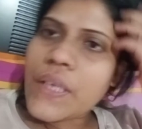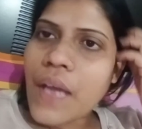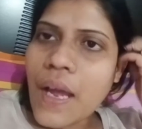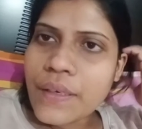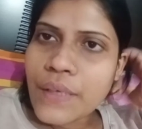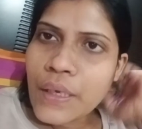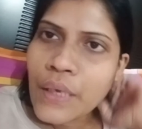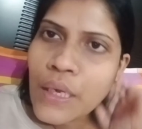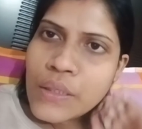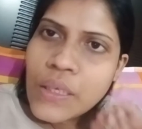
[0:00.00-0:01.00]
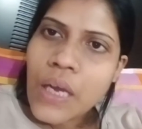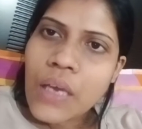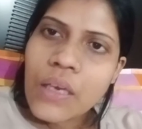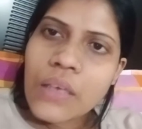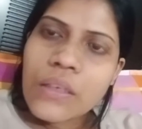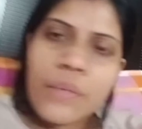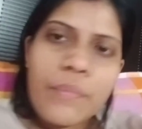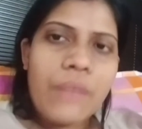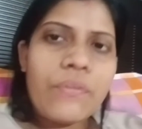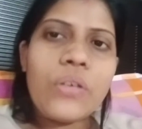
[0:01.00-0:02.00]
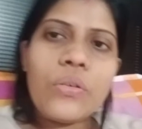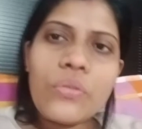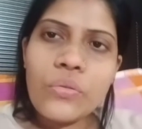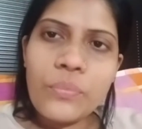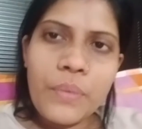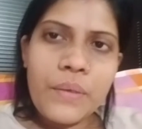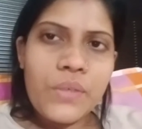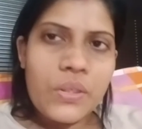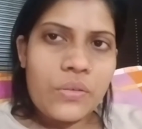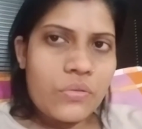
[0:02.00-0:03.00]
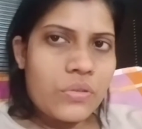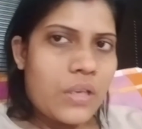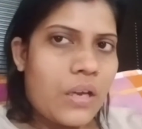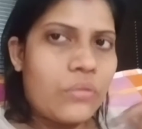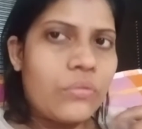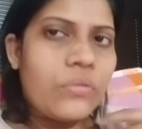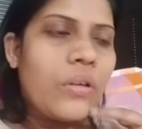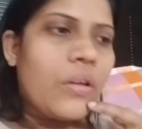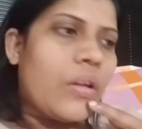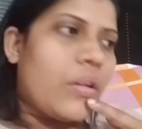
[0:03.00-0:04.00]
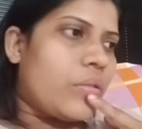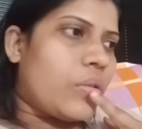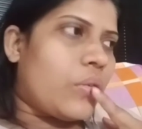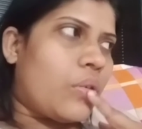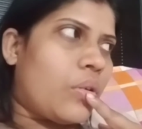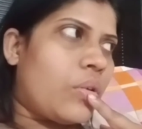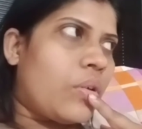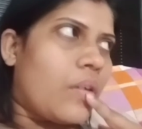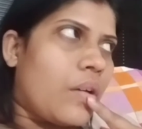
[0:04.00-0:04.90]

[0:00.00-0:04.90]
आइडिया कैसे आया कि मैं यूट्यूब पे वीडियोस डालूँ तो